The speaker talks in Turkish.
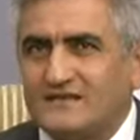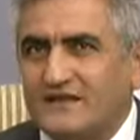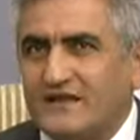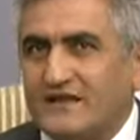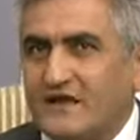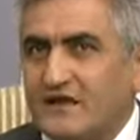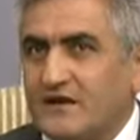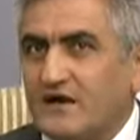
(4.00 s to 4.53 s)

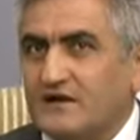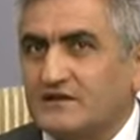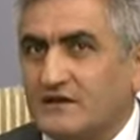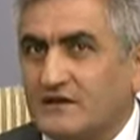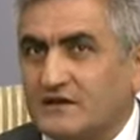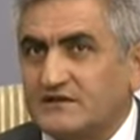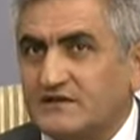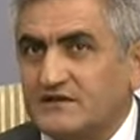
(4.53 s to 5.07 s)
denen
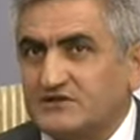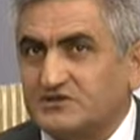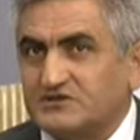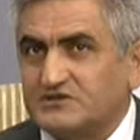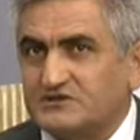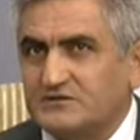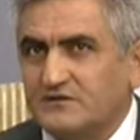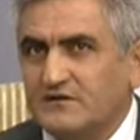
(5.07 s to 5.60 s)
adalarda
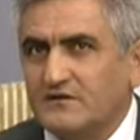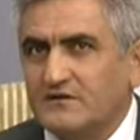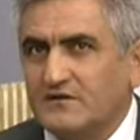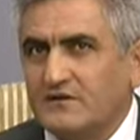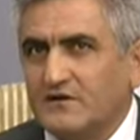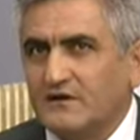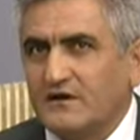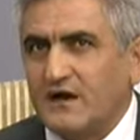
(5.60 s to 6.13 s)
yetişir.
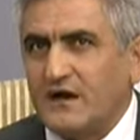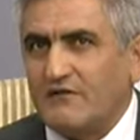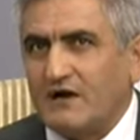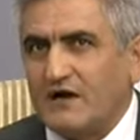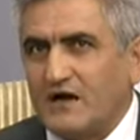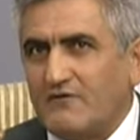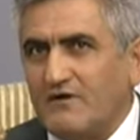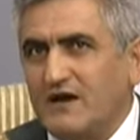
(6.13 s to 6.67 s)
Kava
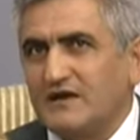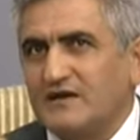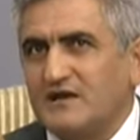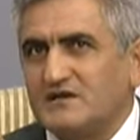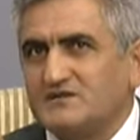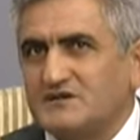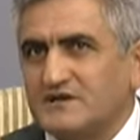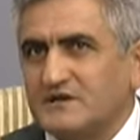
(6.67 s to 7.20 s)
kava ne
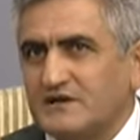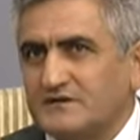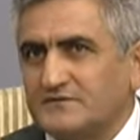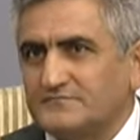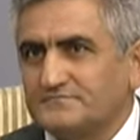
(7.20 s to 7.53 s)
işe yarar?